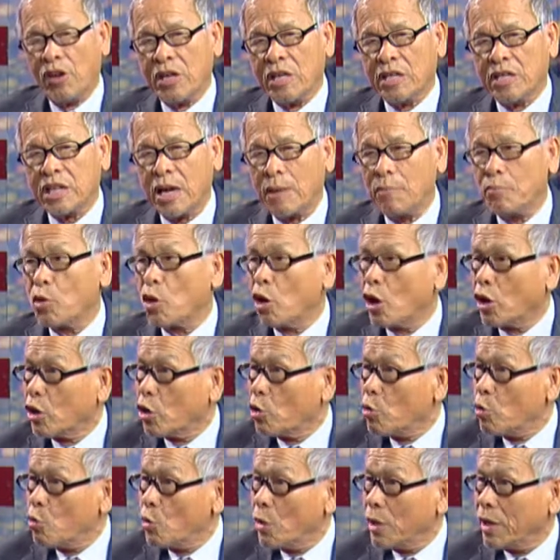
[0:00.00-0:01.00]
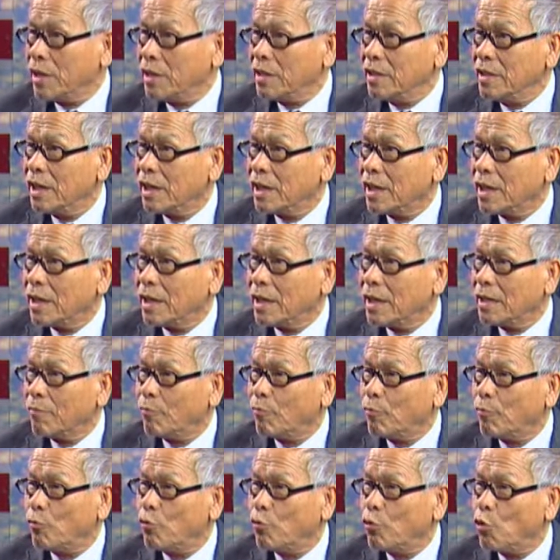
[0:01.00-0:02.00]
77% còn ông Nguyễn uh,
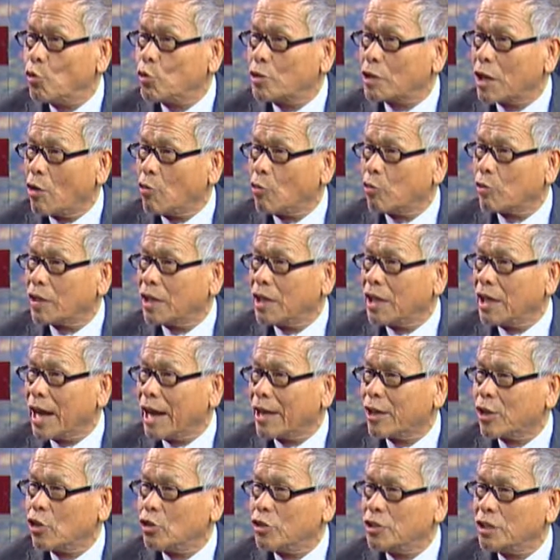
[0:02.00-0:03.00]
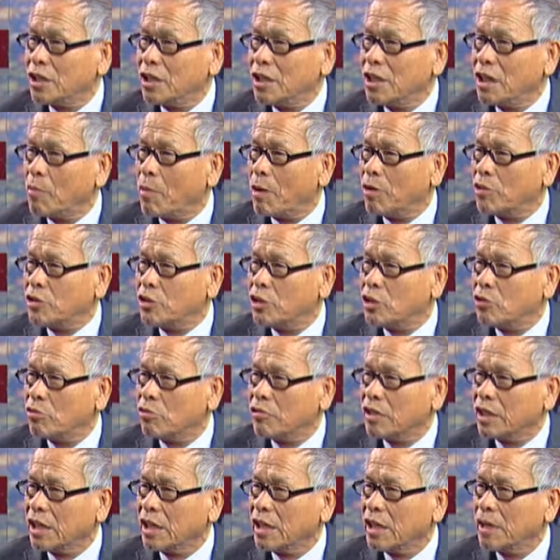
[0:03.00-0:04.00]
Phú Trọng thì anh có nhớ là bao nhiêu
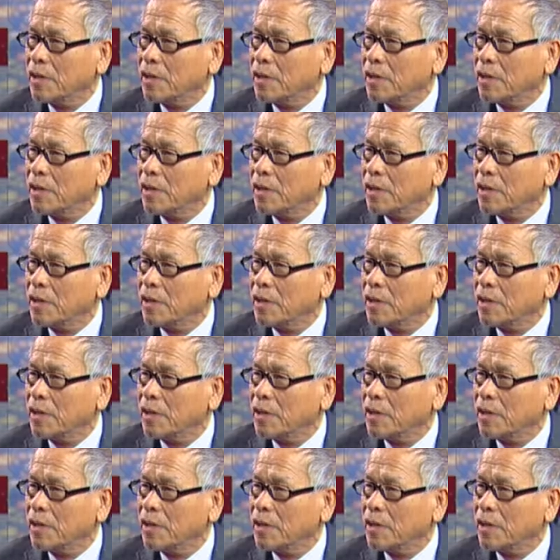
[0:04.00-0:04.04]
không nhỉ? Dạ,